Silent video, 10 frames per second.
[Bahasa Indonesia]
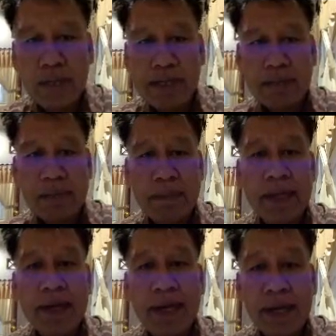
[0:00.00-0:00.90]
banyak
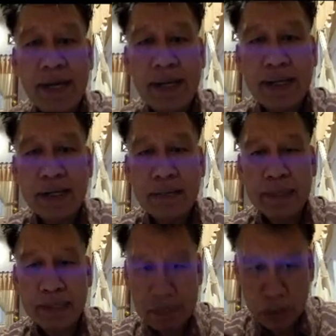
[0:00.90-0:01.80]
berbeda dari
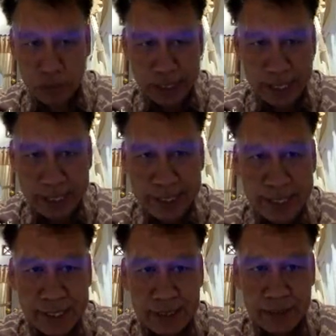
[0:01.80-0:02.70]
penyakit paru yang
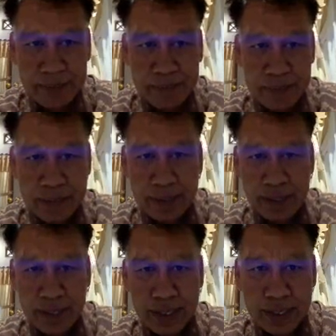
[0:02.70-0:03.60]
lain
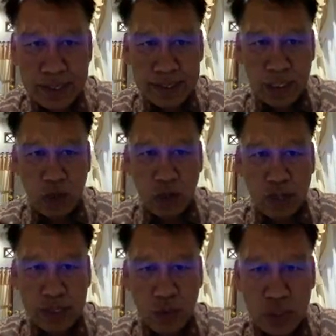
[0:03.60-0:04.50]
didahului
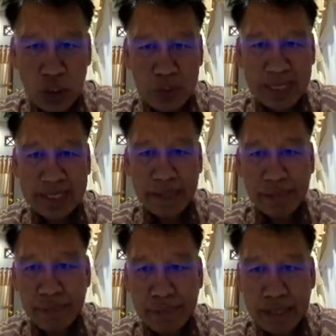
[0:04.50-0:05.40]
oleh keluhan
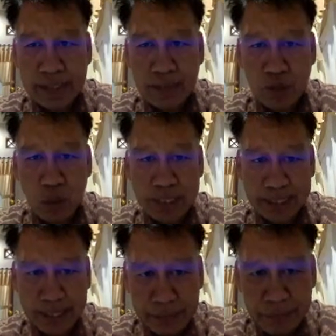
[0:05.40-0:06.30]
subjektif dan temuan
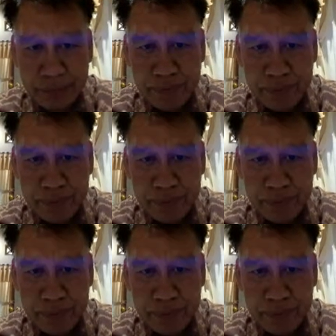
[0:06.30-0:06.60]
objektif.